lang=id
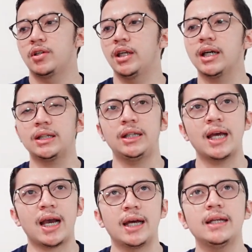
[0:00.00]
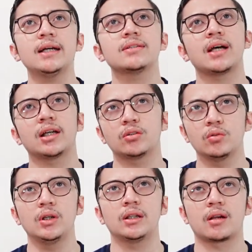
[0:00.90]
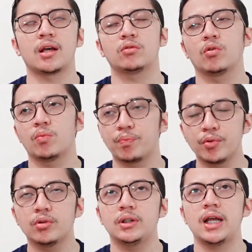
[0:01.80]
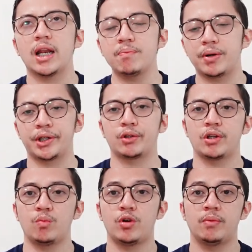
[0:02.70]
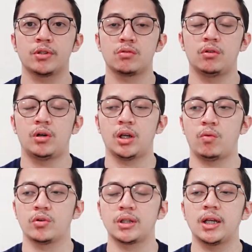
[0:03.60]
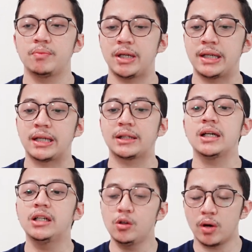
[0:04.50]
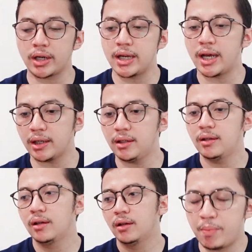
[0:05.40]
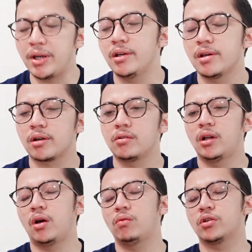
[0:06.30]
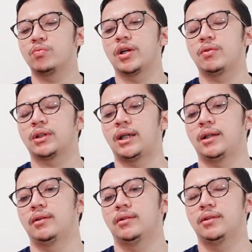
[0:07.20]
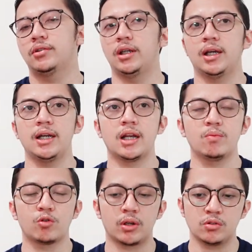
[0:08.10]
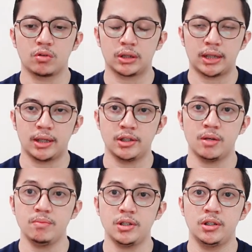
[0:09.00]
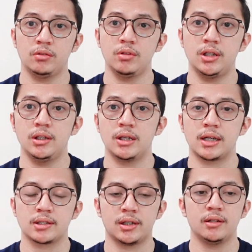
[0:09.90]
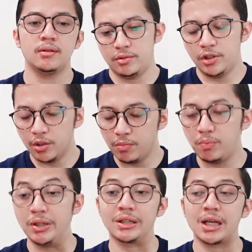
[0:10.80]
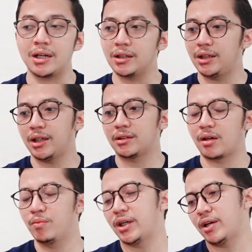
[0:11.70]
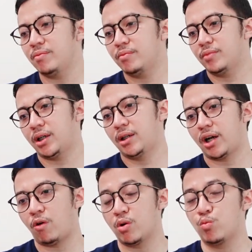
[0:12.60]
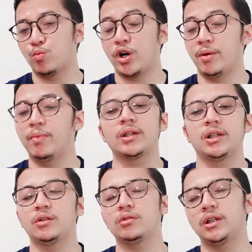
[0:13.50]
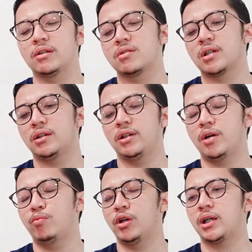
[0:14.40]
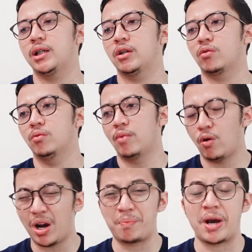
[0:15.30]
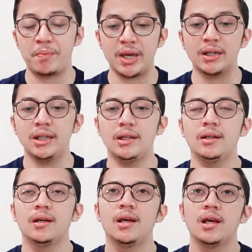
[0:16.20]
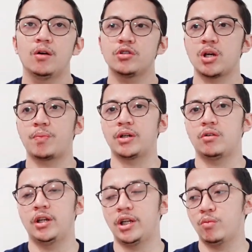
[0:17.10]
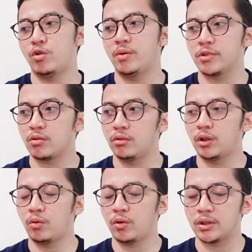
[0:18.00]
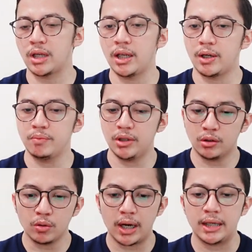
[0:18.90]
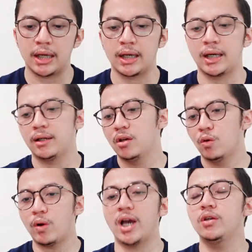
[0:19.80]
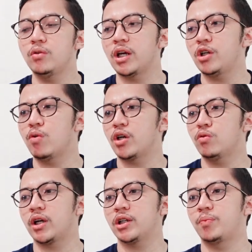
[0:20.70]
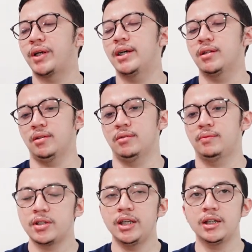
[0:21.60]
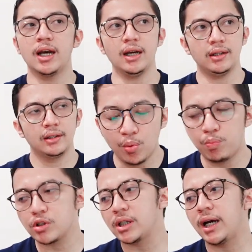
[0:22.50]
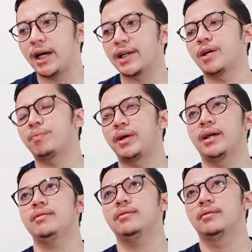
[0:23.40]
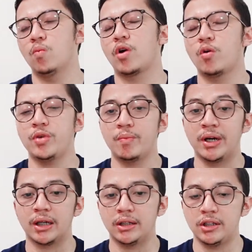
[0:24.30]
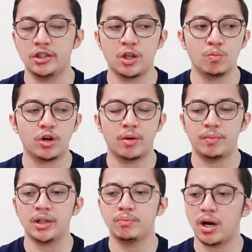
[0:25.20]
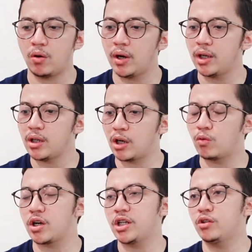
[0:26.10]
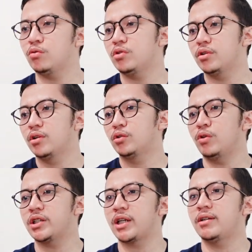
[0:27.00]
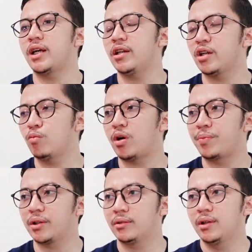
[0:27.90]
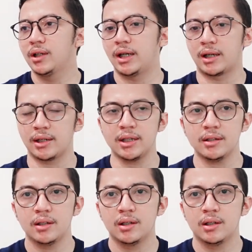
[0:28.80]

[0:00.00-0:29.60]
sehingga tidak ada satu literatur pun dalam pengetahuan Nabi Muhammad SAW yang datang di luar dari apa yang diajarkan oleh Allah Subhanahu Wa Taala. Sehingga dalam Quran surat An-Najm di situ dijelaskan demi bintang ketika terbenam eh, kawan Muhammad itu tidak sesat tidak pula keliru bahwa apa-apa yang diucapkan oleh Nabi Muhammad SAW itu adalah wahyu yang diwahyukan kepadanya. Sehingga pupuslah harapan kaum kaum yang mengkritisi Nabi Muhammad bahwa Al-Quran itu tulisan dari Nabi Muhammad karena